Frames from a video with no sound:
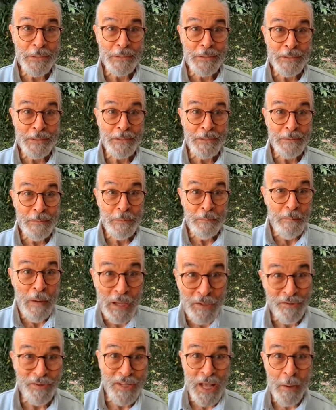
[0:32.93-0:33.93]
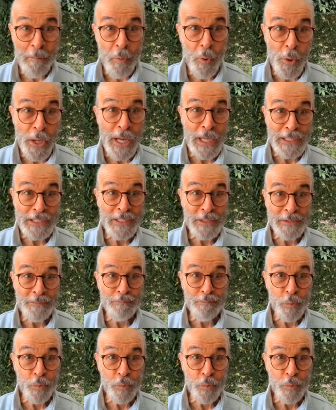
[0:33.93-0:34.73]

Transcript: eh, passar a boiada.